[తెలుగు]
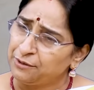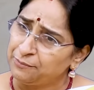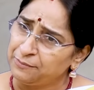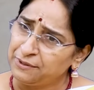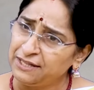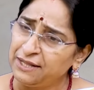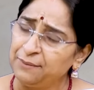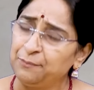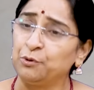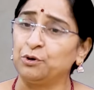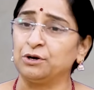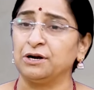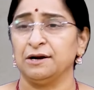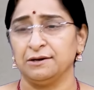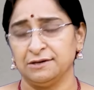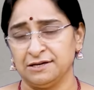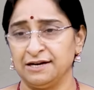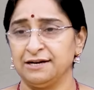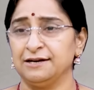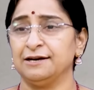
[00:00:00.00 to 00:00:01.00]
వాటి మీదే పోట్ల
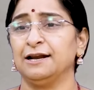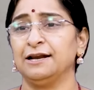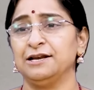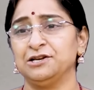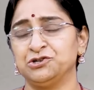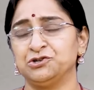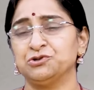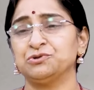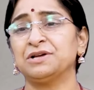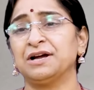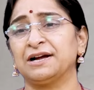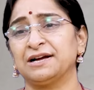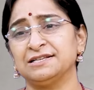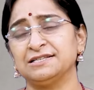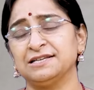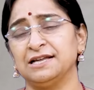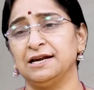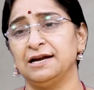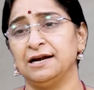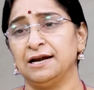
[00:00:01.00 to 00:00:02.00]
జనరల్ ఇష్యూస్ అక్క
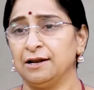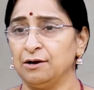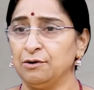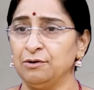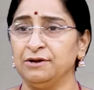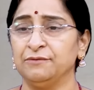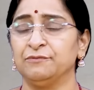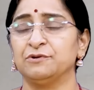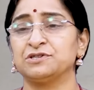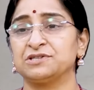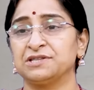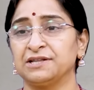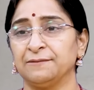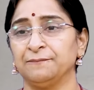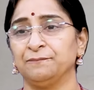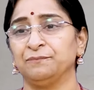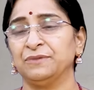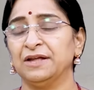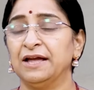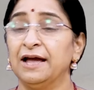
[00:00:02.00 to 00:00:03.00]
చెల్లెళ్లలో ఇవి వస్తాయి
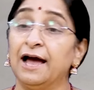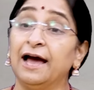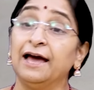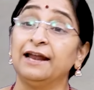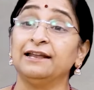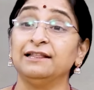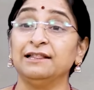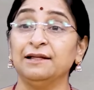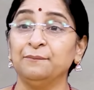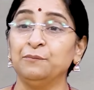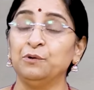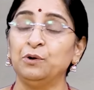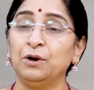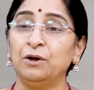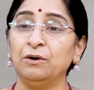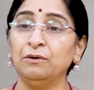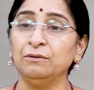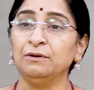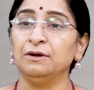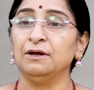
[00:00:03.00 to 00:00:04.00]

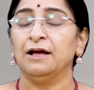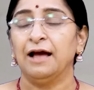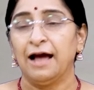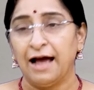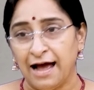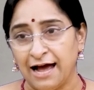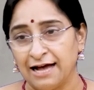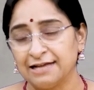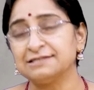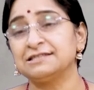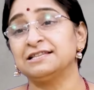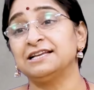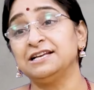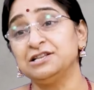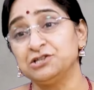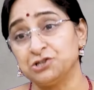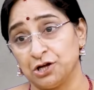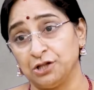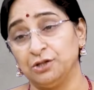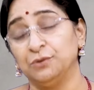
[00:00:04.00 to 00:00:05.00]
అన్నదమ్ముల్లో ఆస్తి
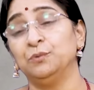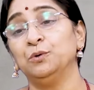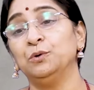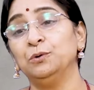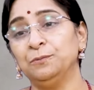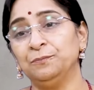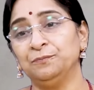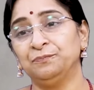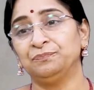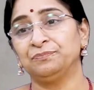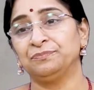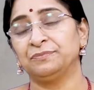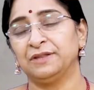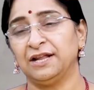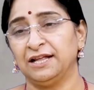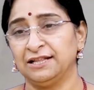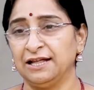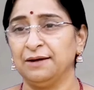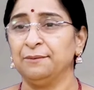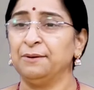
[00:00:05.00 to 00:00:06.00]
చదువు
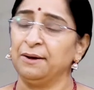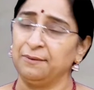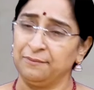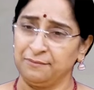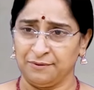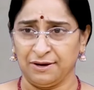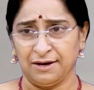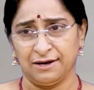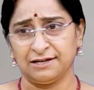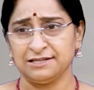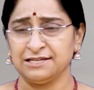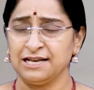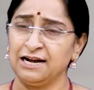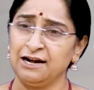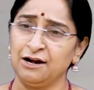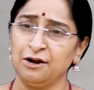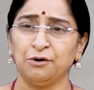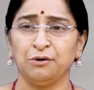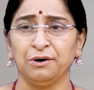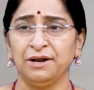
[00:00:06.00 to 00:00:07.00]
లేదా
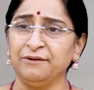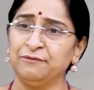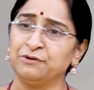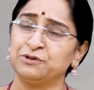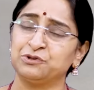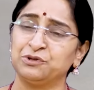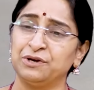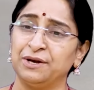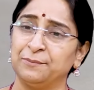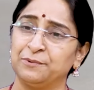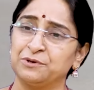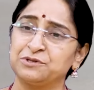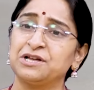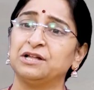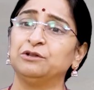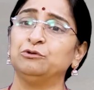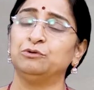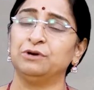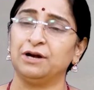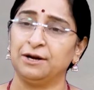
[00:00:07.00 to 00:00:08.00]
అక్కచెల్లెల్లో కూడా ఇవి వస్తున్నాయి ఇప్పుడు
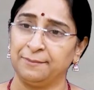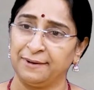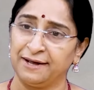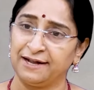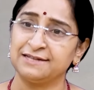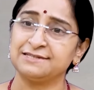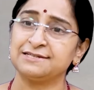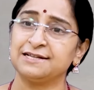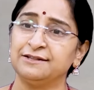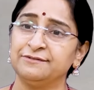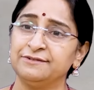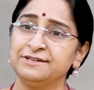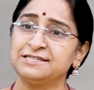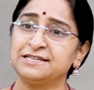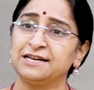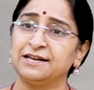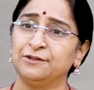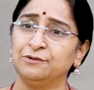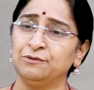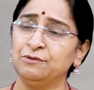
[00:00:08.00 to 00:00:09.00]
చదువు నన్ను బాగా
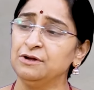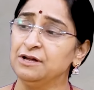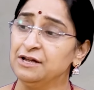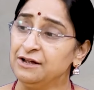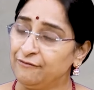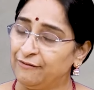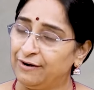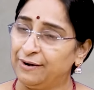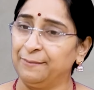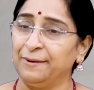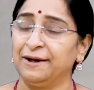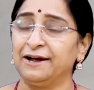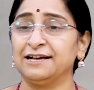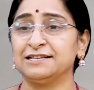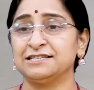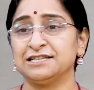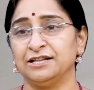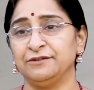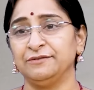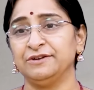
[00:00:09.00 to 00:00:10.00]
చదివించలేదు వాడిని
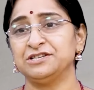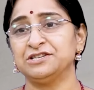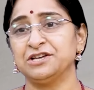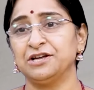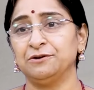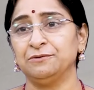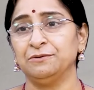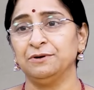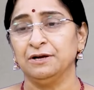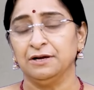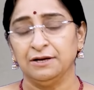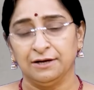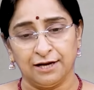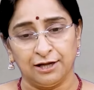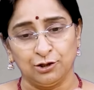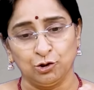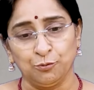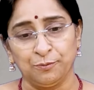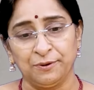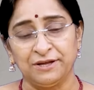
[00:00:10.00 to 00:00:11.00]
బాగా చదివించారు
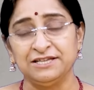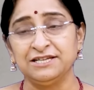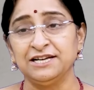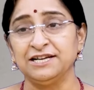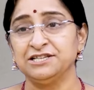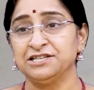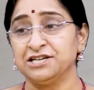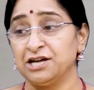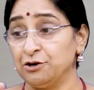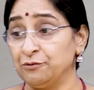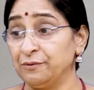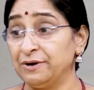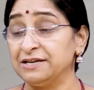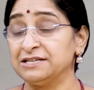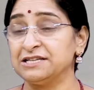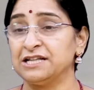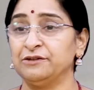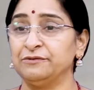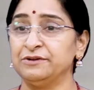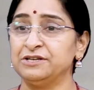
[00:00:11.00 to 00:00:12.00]
నాతో పని చేయించారు
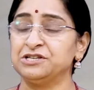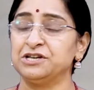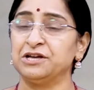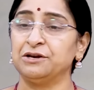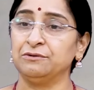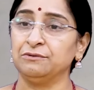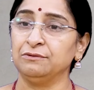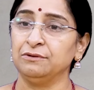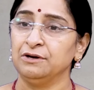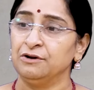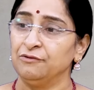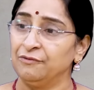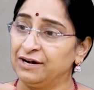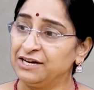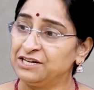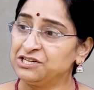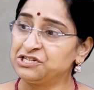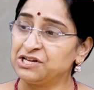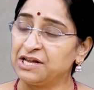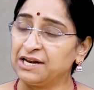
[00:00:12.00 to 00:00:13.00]
వాడిని చదివించారు
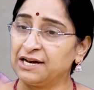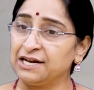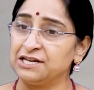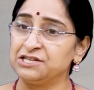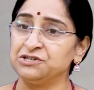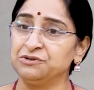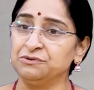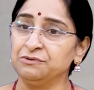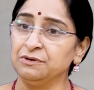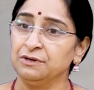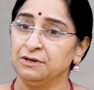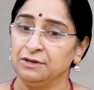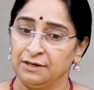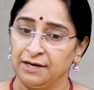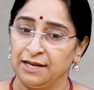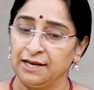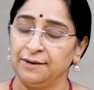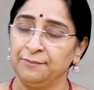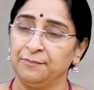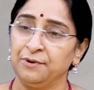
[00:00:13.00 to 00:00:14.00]
వాడి ఇష్టారాజ్యం
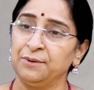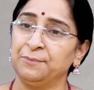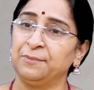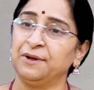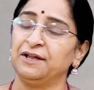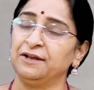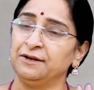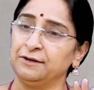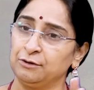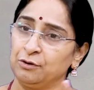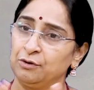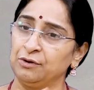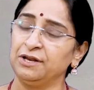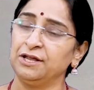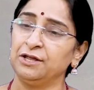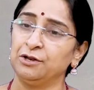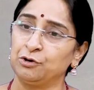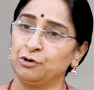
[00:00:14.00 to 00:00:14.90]
నేనేమో ఈ ఇంట్లోనే